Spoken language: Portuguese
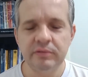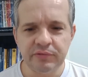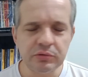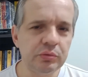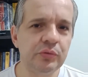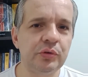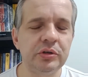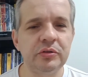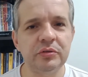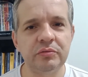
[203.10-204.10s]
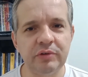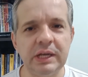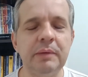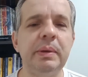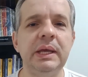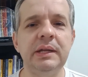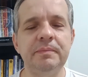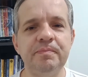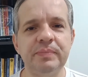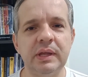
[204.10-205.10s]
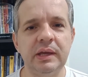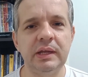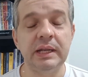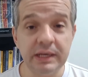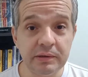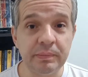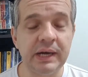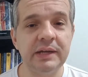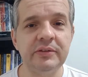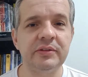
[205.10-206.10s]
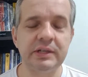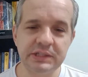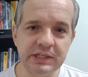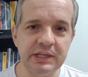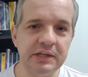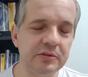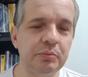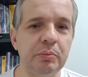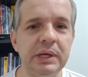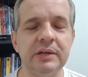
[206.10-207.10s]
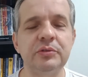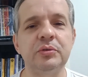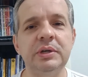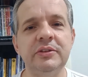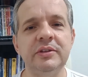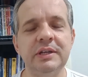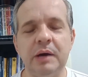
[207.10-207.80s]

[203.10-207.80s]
Faça um esforço, vale a pena é, ler mais, adquirir as publicações,